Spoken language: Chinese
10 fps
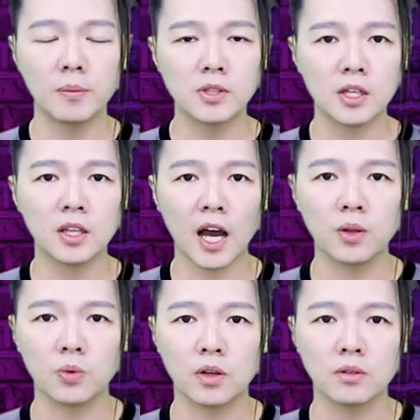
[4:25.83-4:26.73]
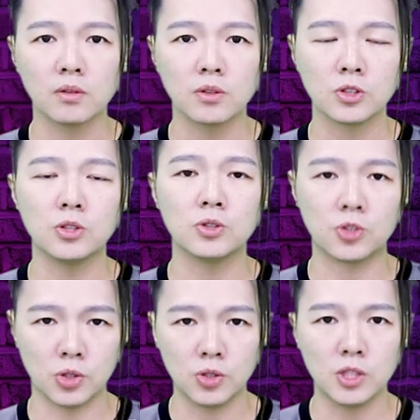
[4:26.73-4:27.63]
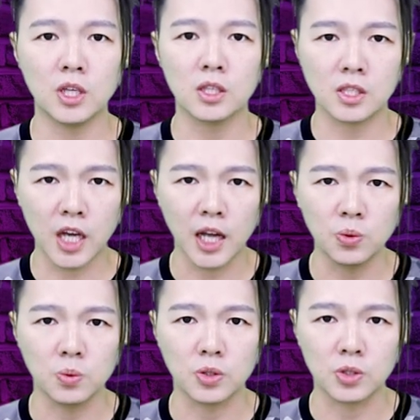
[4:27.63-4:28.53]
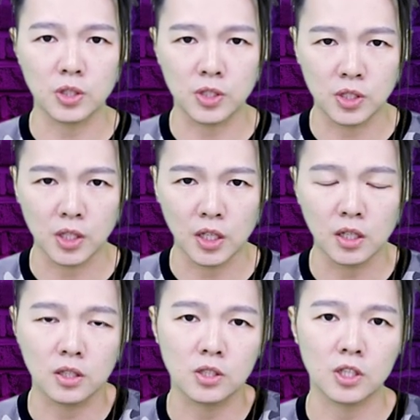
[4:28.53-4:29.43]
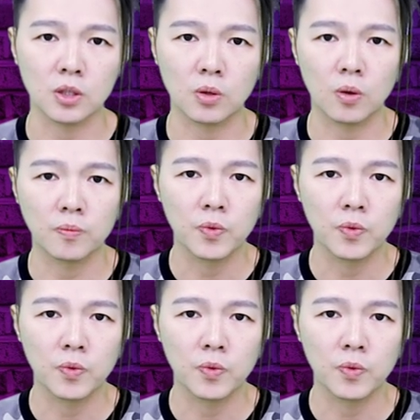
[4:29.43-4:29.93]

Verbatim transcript: 们这些探员是直接参与了这个邪恶的行动。